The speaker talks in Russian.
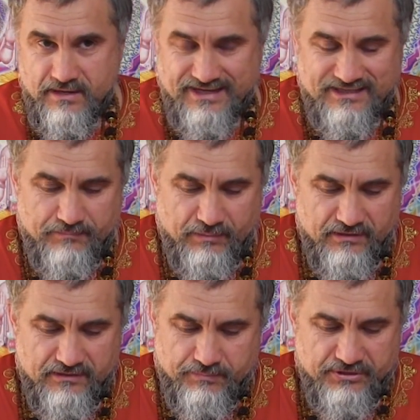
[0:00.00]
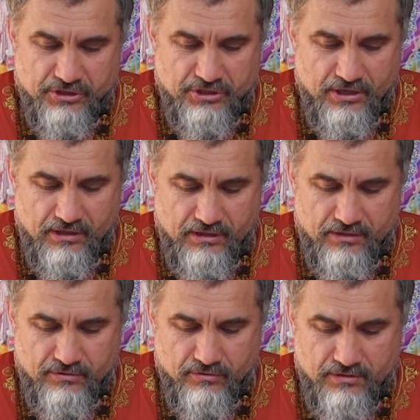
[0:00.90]
Этот принцип очищения
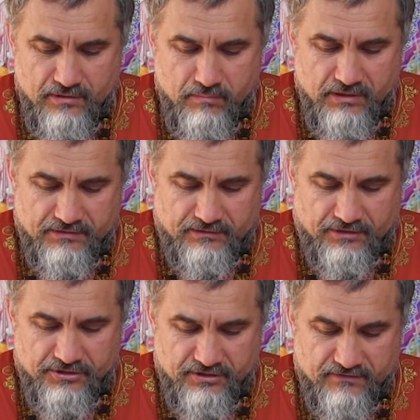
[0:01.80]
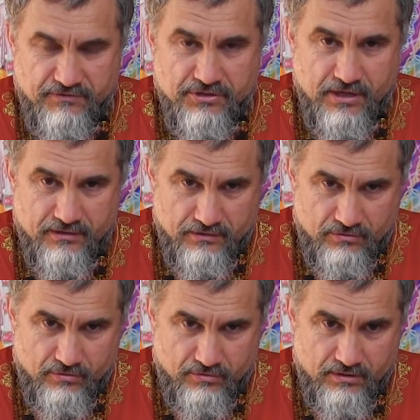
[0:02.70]
идет не быстро, а чрезвычайно
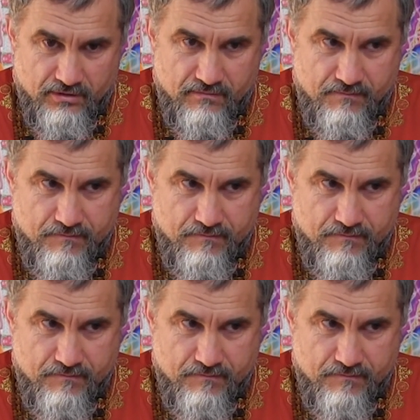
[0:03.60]
долго –